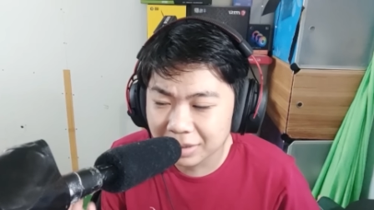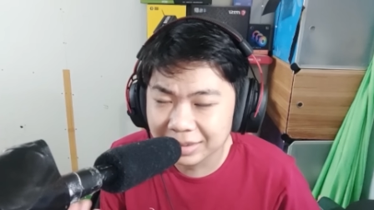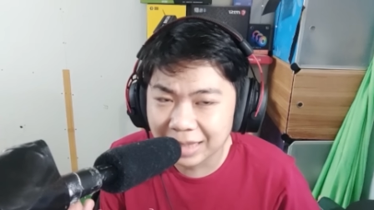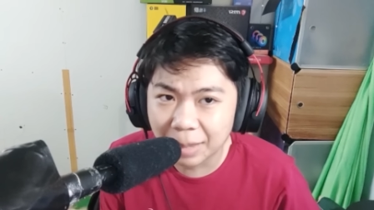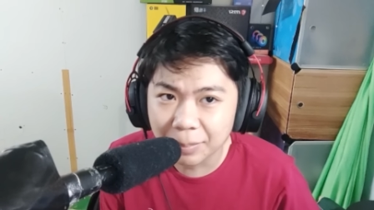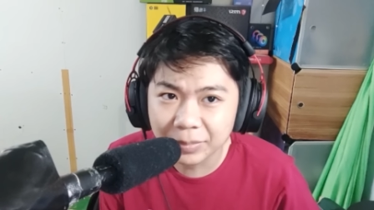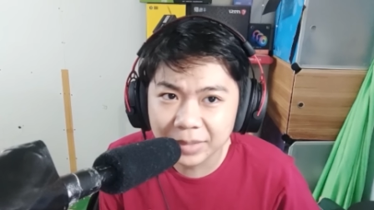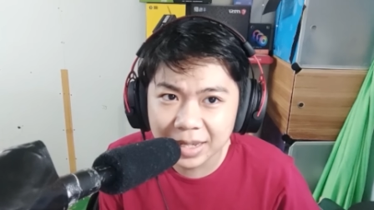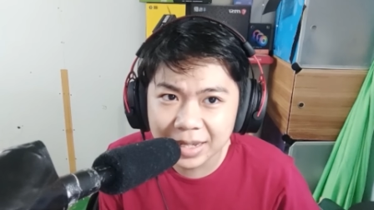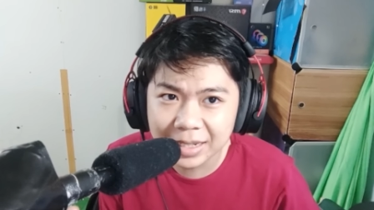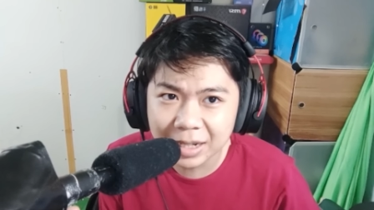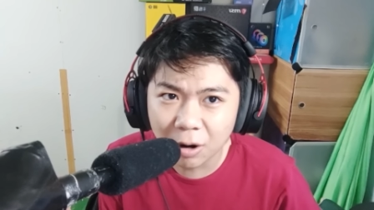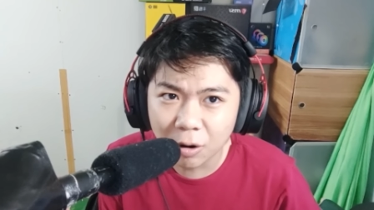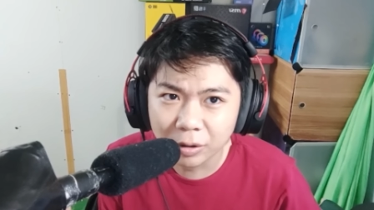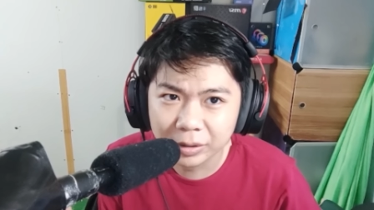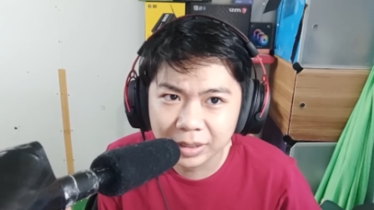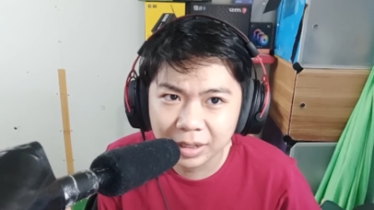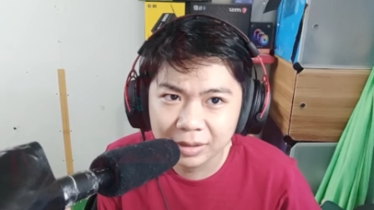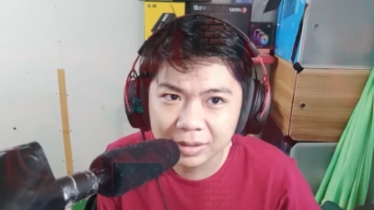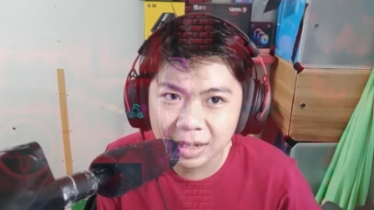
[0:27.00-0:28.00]
thậm chí
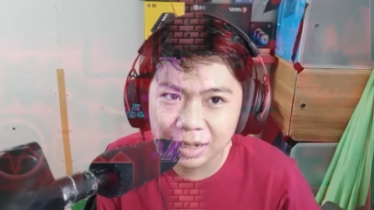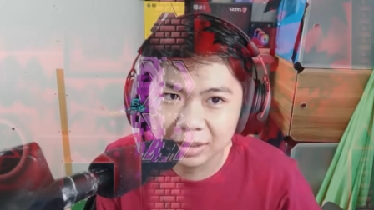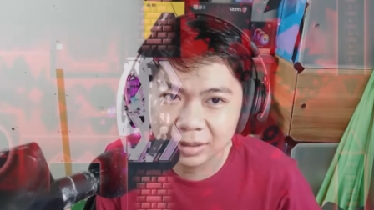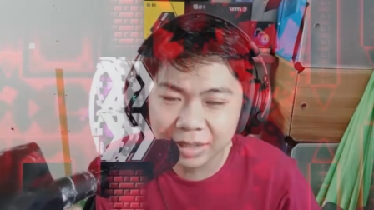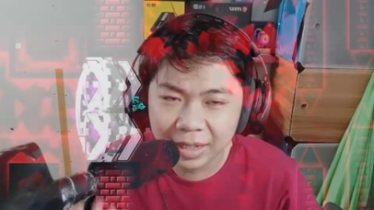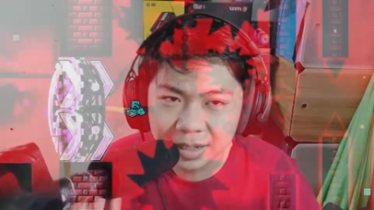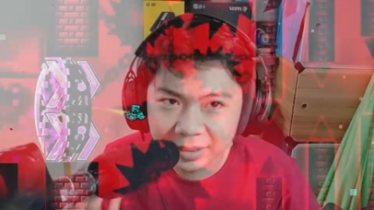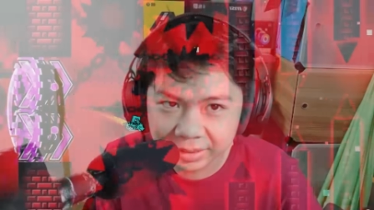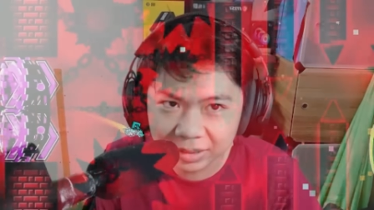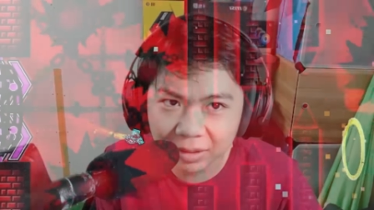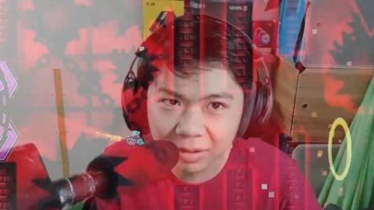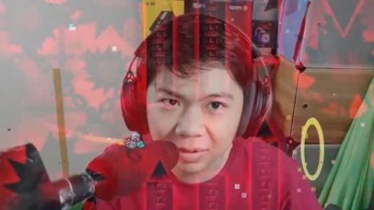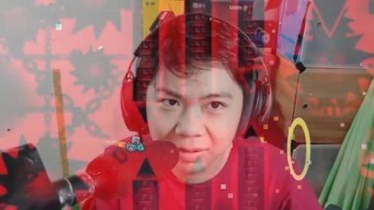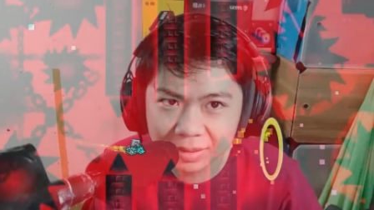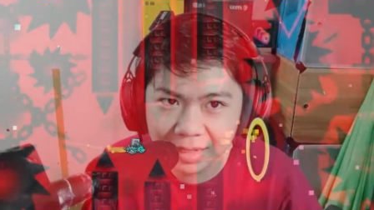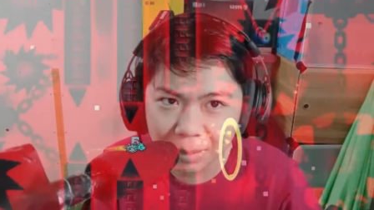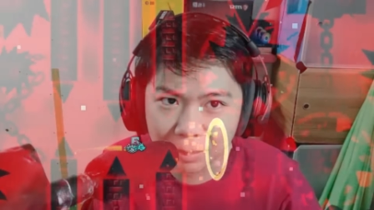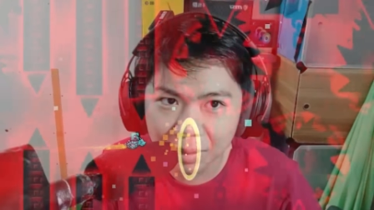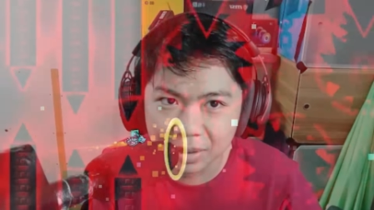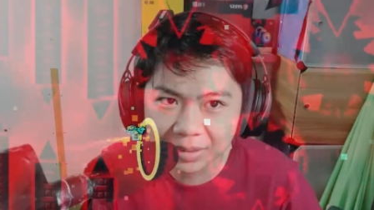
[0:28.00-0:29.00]
còn dự định khi xưa
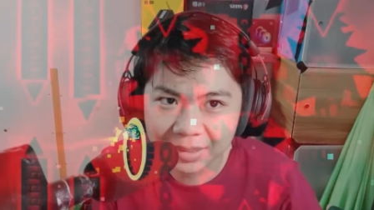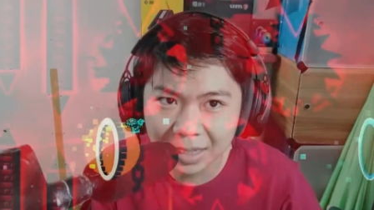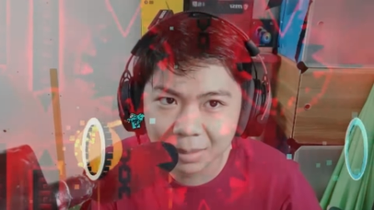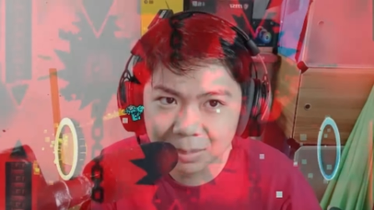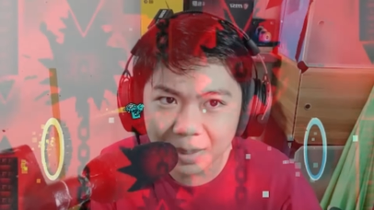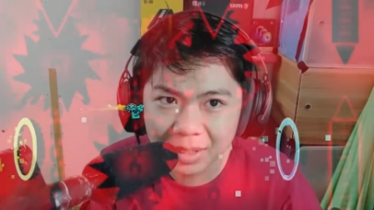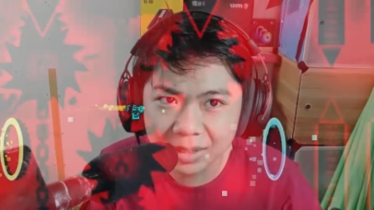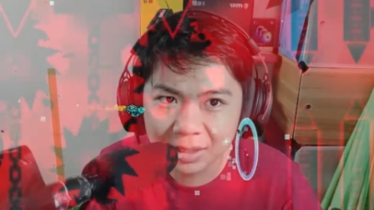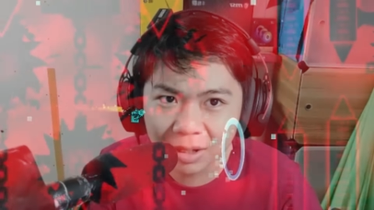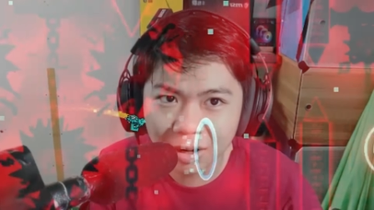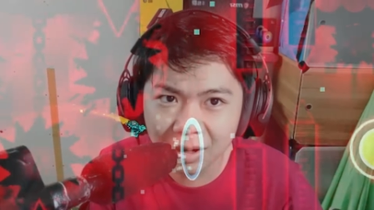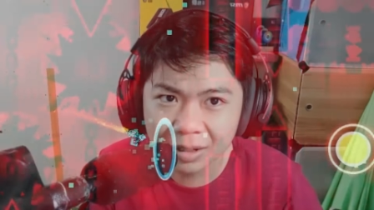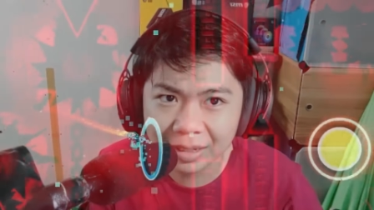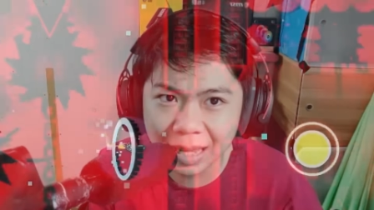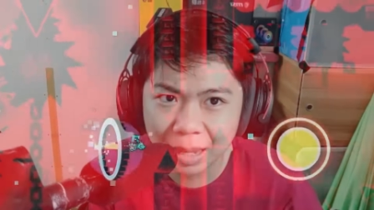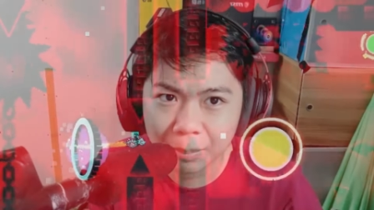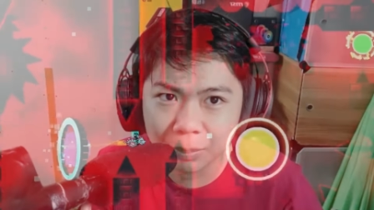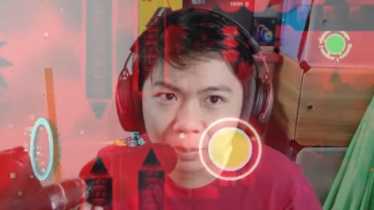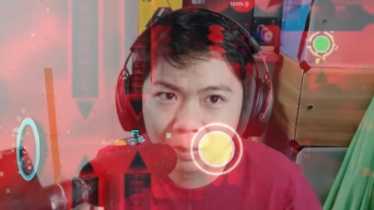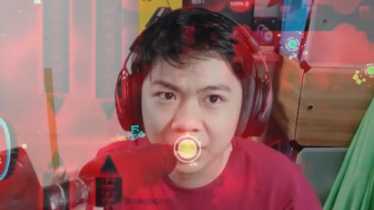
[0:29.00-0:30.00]
là mình sẽ biết nó
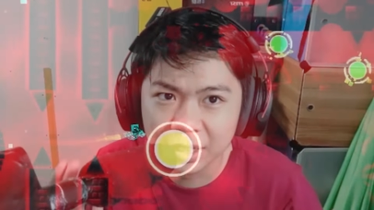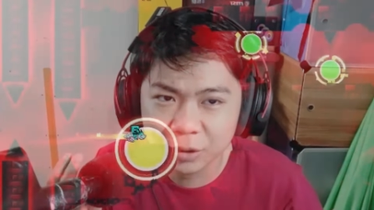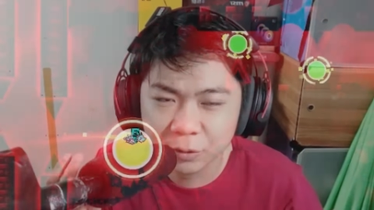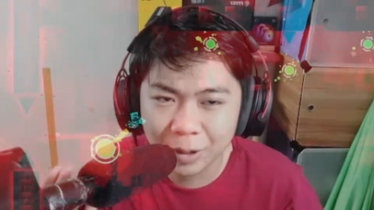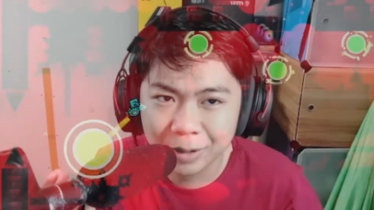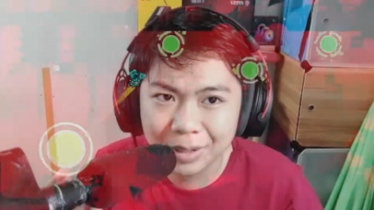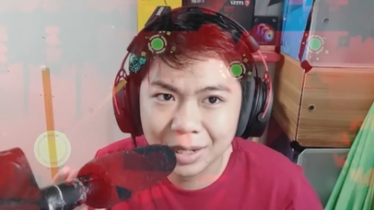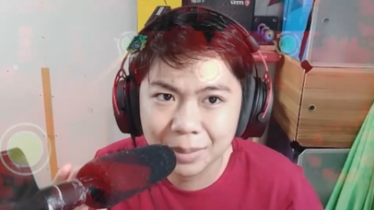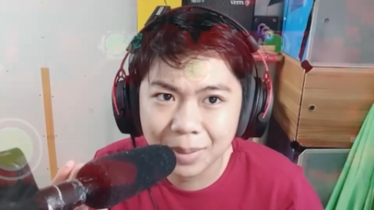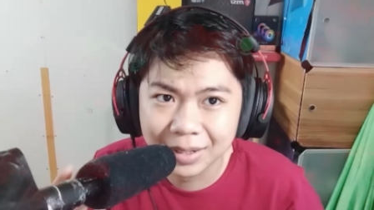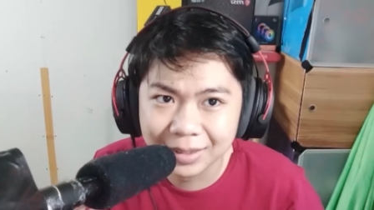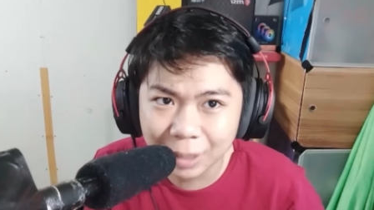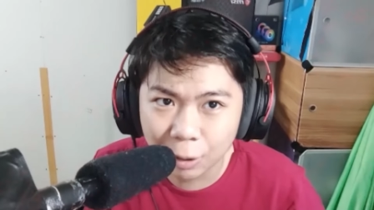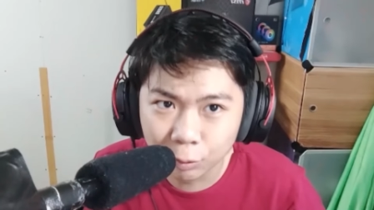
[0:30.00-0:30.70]
làm Extreme Demon đầu